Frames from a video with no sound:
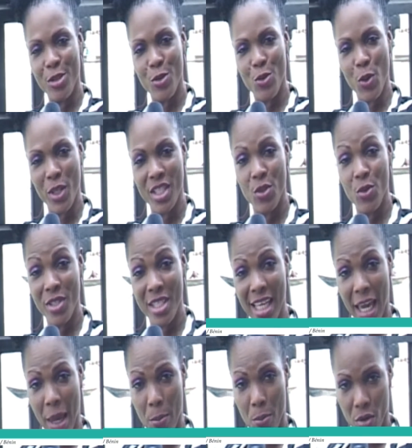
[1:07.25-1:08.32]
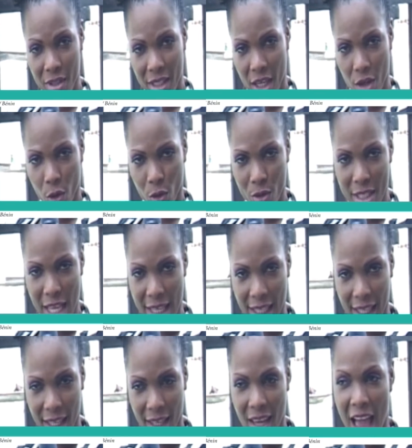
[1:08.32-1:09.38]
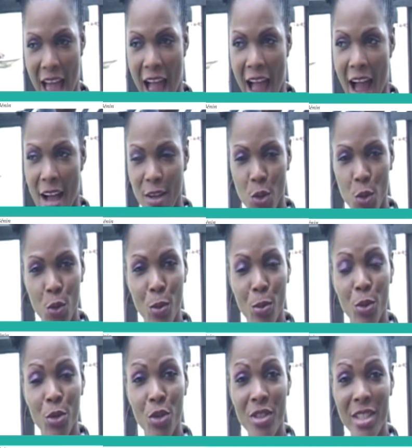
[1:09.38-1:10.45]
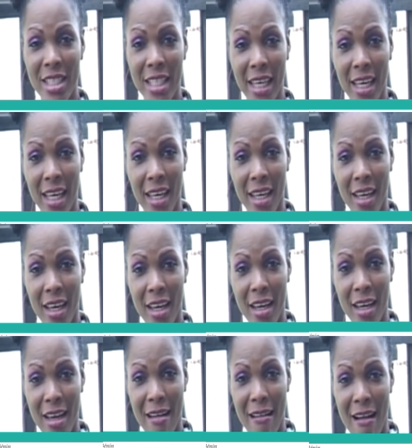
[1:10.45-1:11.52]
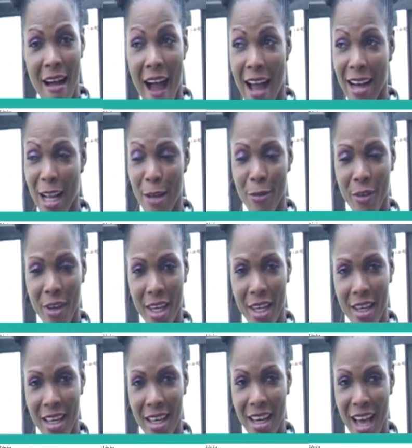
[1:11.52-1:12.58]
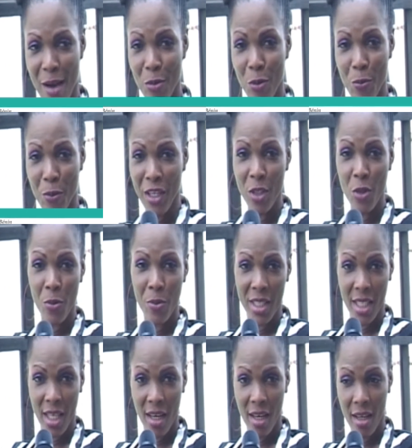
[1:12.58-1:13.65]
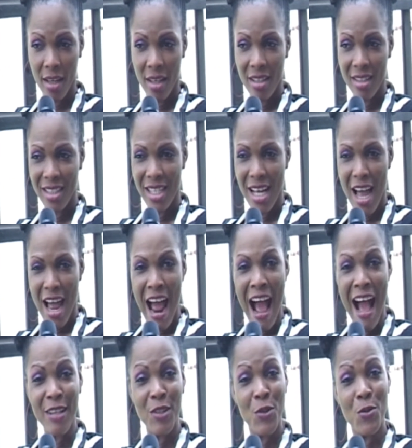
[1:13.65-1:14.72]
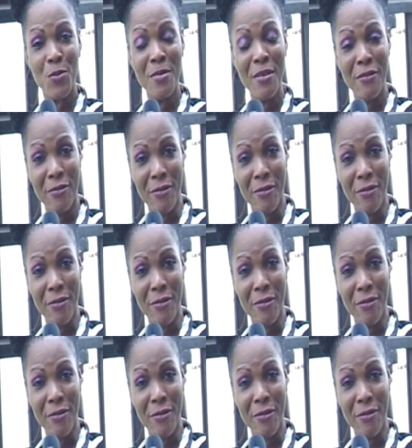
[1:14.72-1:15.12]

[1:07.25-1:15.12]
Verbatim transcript: Je souhaite une très bonne et heureuse année. à Tout le monde entier, à l'Afrique, à mon pays le Bénin, à tous mes